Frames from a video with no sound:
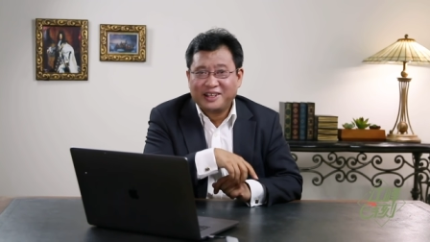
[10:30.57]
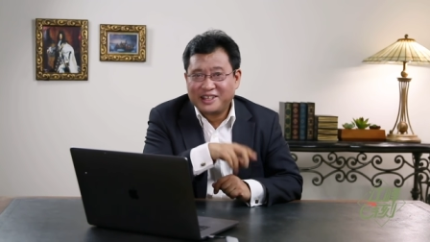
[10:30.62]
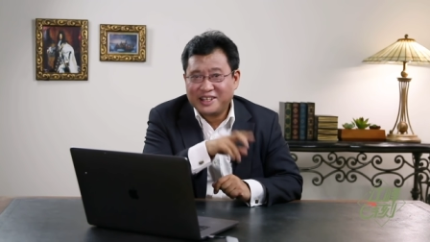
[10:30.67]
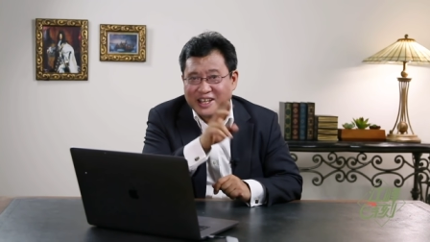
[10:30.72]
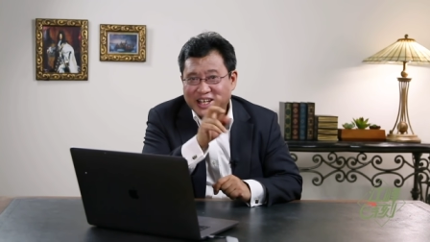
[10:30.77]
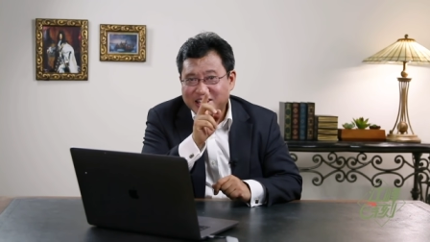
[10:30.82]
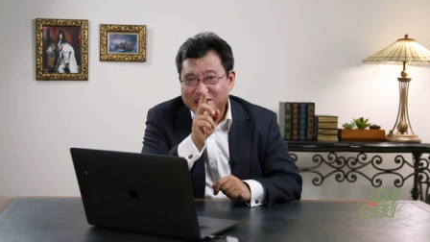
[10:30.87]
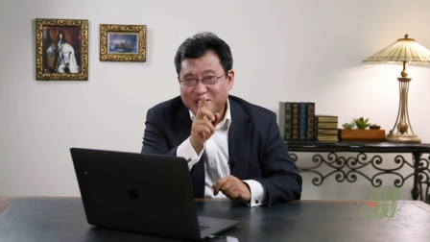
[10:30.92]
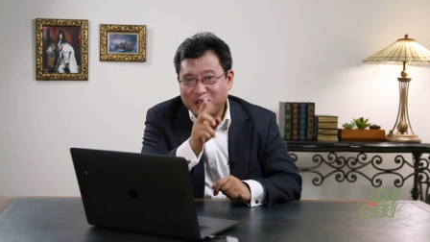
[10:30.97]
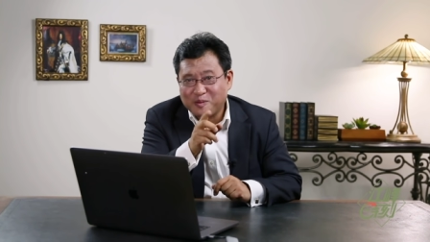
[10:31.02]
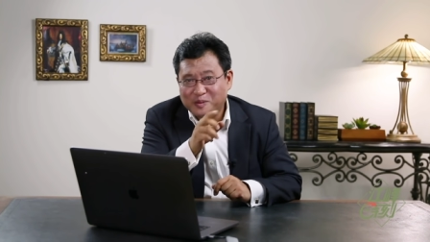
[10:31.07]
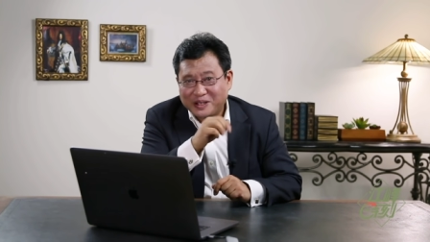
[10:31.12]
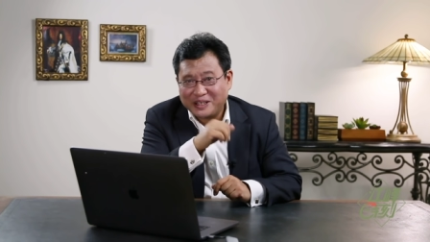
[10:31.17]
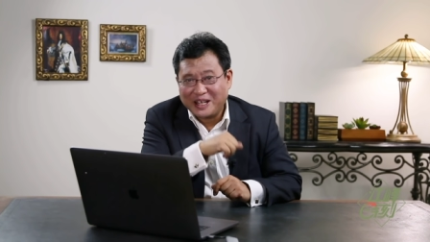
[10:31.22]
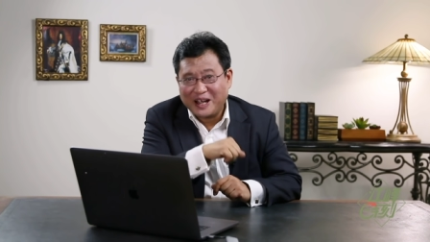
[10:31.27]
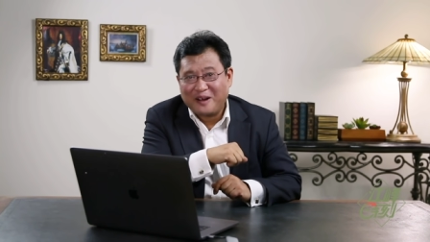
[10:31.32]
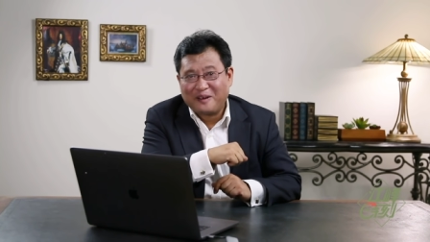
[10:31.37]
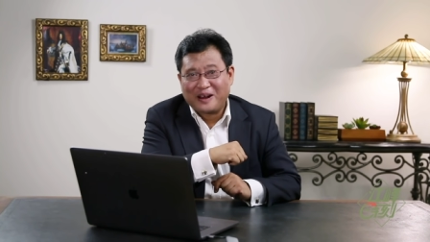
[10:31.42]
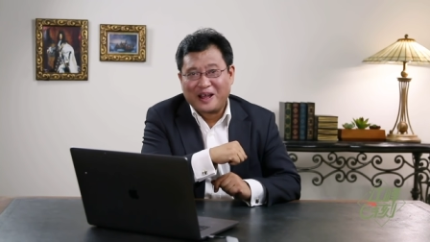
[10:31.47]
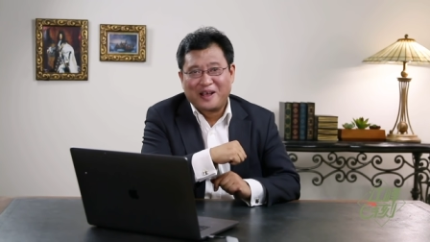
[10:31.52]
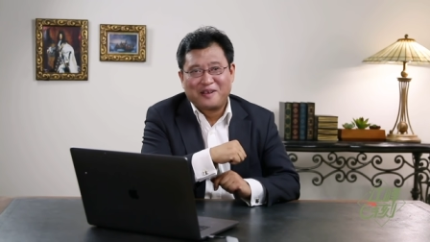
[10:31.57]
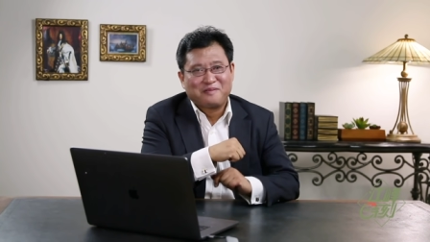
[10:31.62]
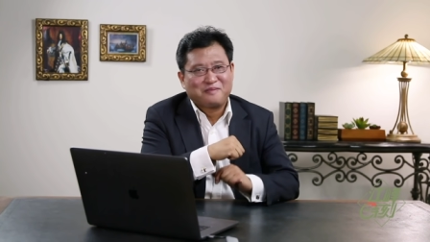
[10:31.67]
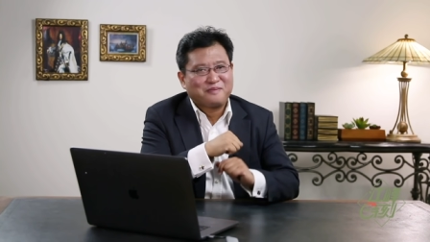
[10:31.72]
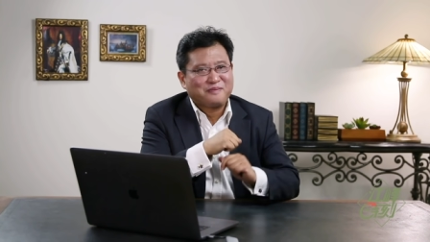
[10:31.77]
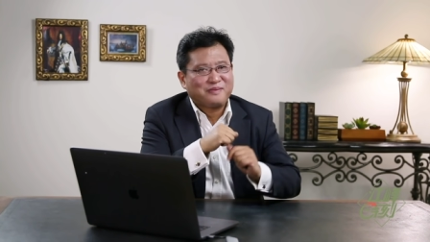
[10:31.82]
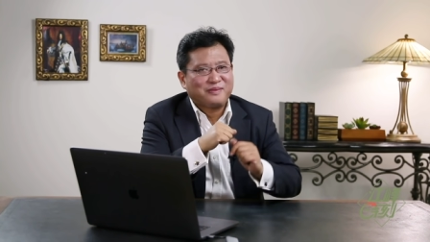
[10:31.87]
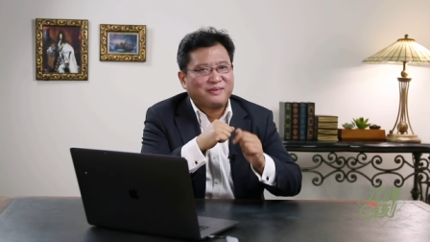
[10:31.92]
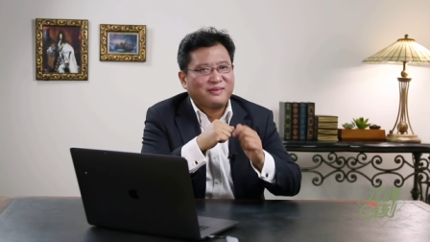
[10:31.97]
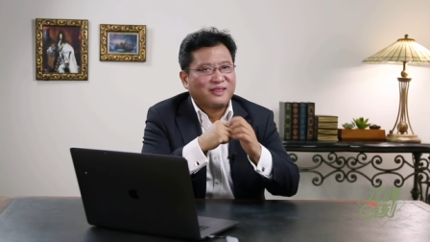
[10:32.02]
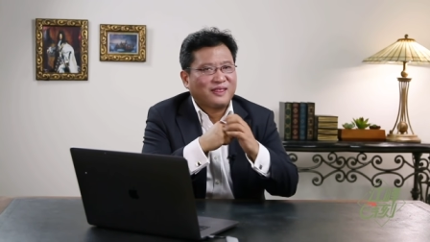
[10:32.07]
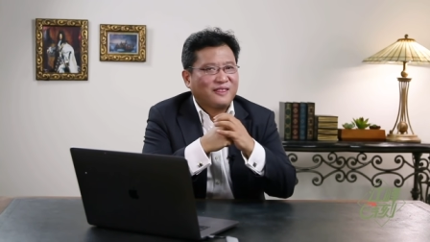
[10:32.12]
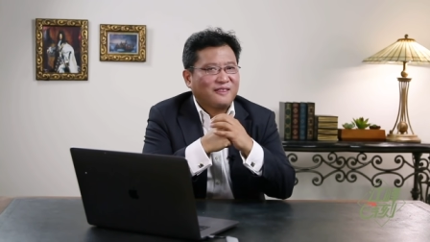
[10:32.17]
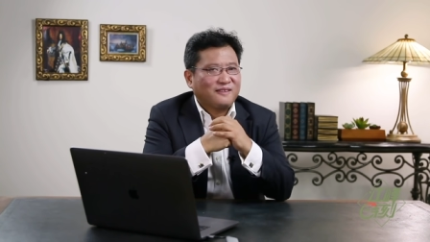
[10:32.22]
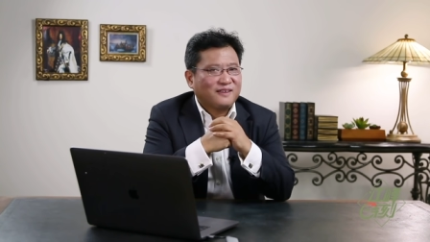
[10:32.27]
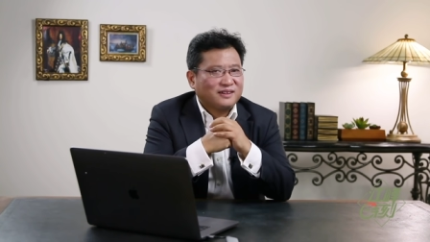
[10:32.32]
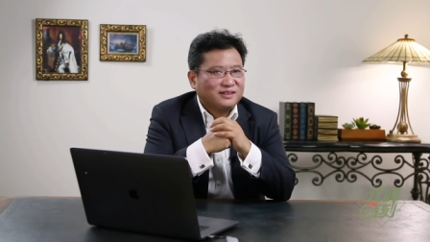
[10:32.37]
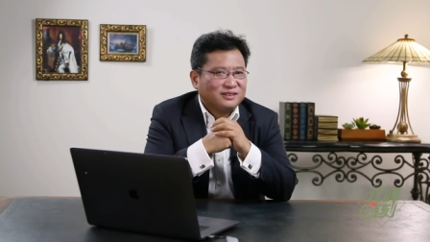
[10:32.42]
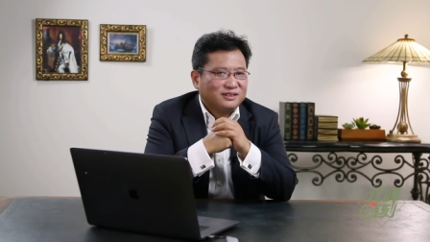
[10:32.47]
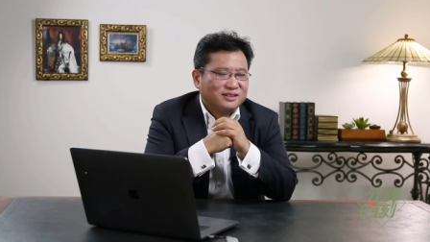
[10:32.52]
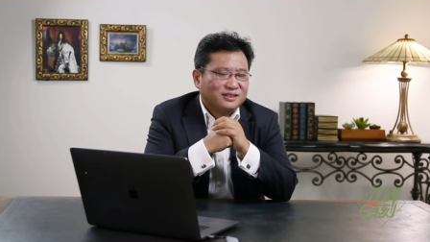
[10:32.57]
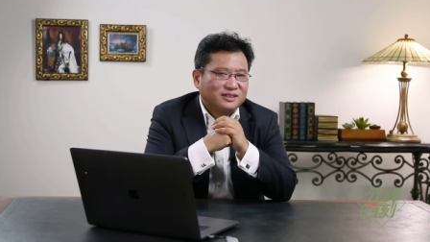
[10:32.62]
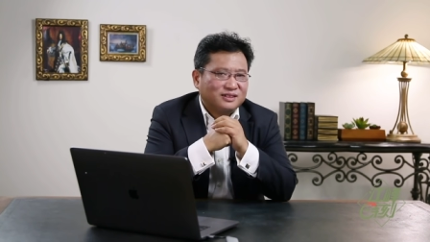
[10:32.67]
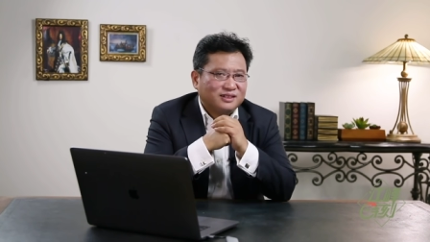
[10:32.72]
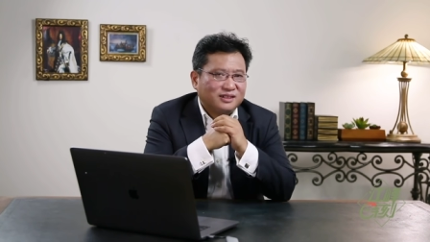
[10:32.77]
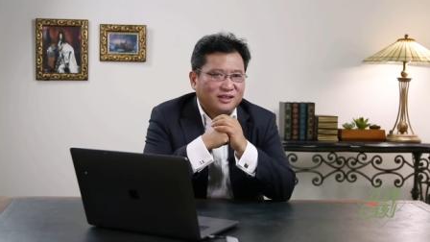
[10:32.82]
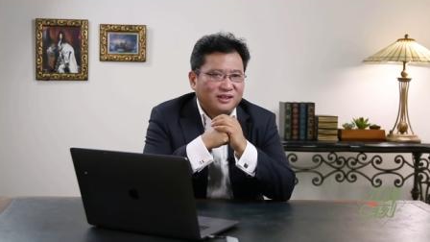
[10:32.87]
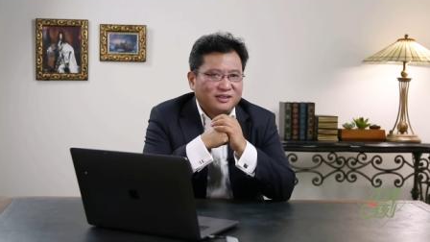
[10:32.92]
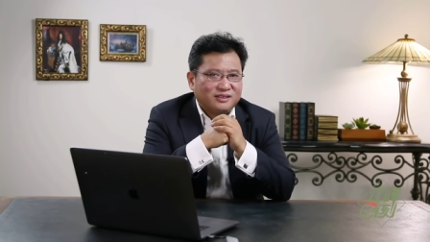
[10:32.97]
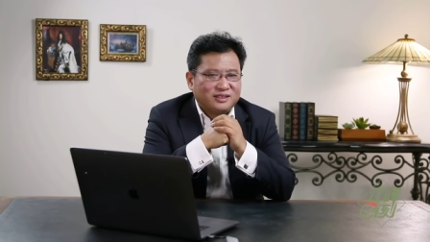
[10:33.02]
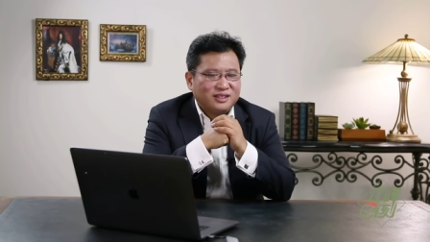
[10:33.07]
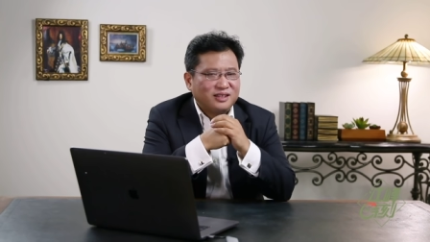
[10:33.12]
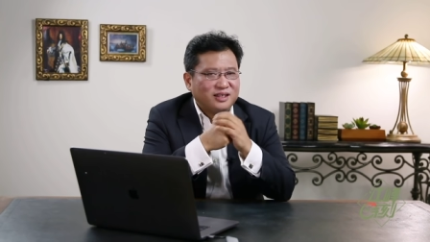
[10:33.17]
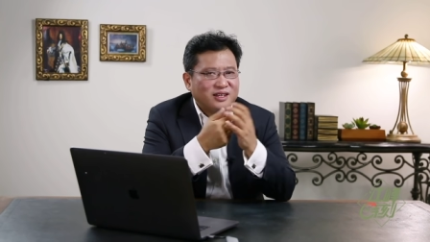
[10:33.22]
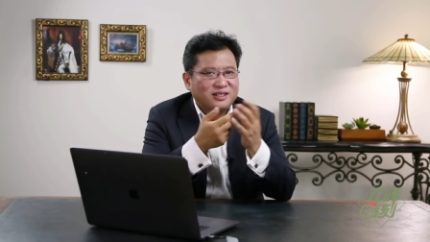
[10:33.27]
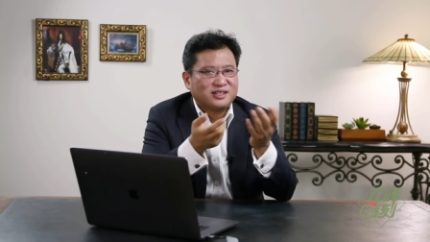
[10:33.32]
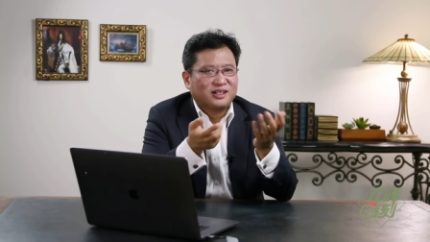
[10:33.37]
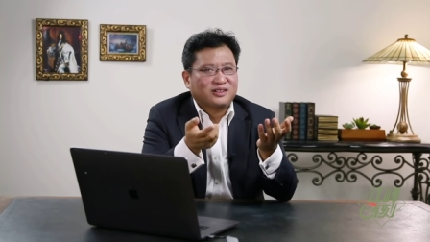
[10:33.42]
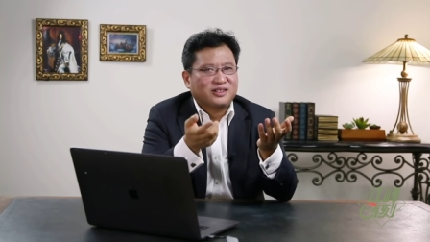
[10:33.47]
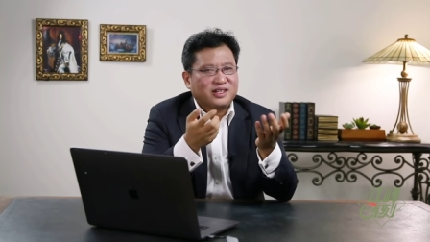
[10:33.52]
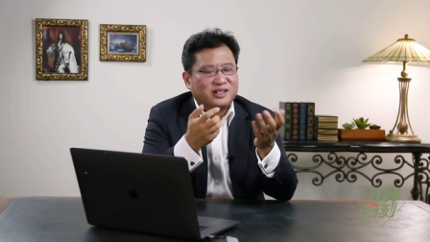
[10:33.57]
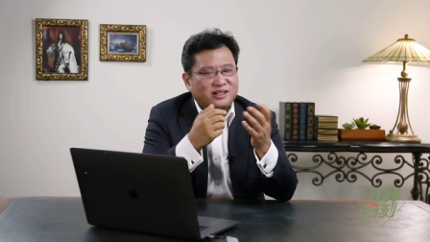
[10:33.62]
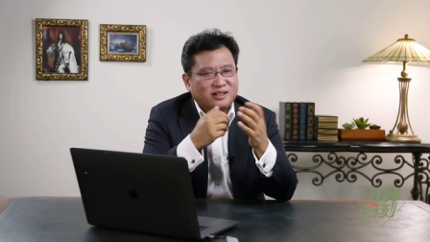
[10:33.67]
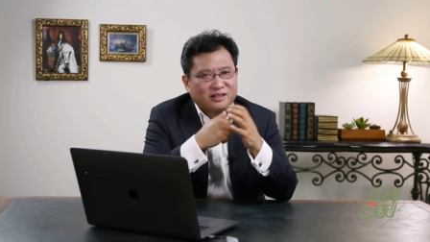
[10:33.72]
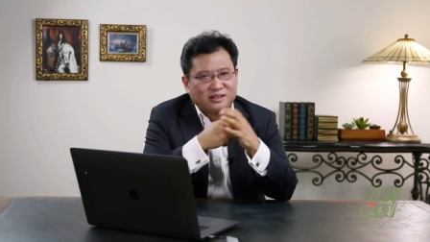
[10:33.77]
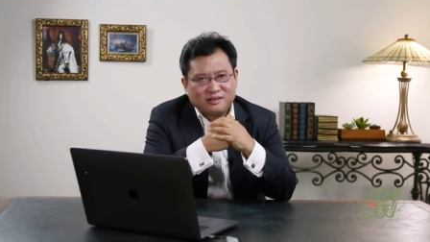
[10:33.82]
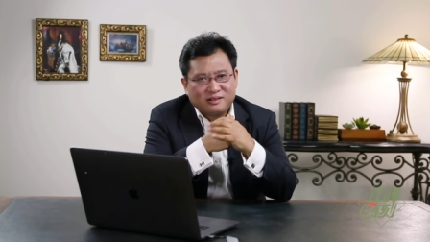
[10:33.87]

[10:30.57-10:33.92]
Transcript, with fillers: 你也走不掉了？今天早些时